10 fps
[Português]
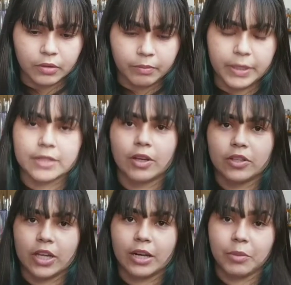Mas eu
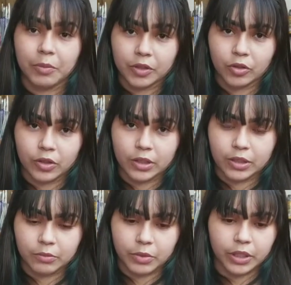acho que ela me mandou
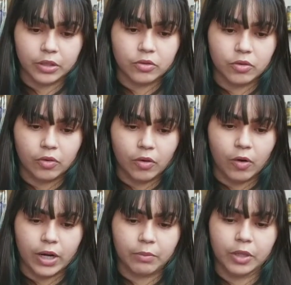de brinde
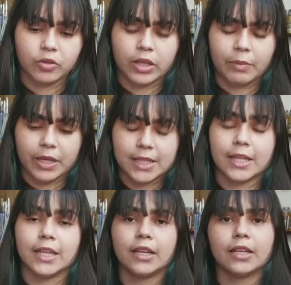ou ela mandou da
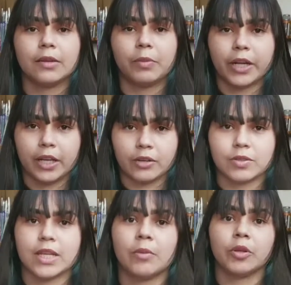parceria, que para quem não
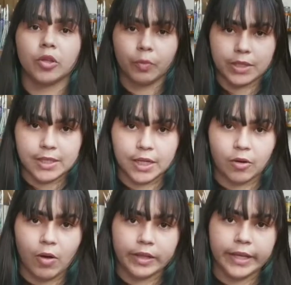sabe, eu tenho
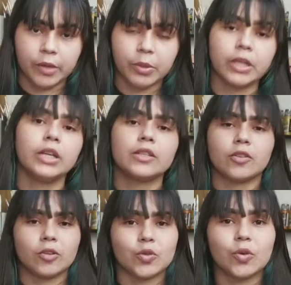parceria com a Débora,
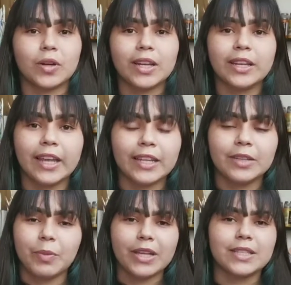só que eu sou
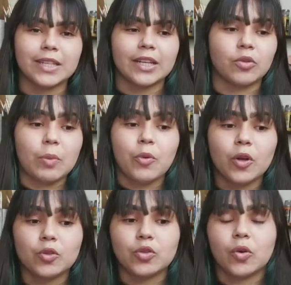cliente e parceiro. Não é
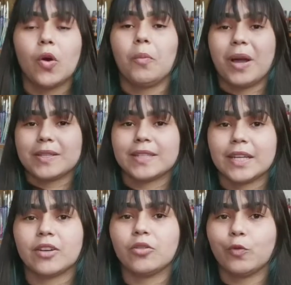porque eu sou
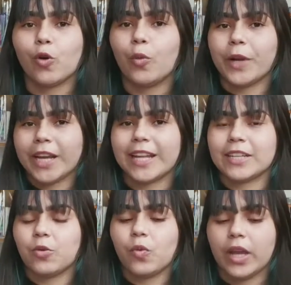parceira que eu não vou comprar nada com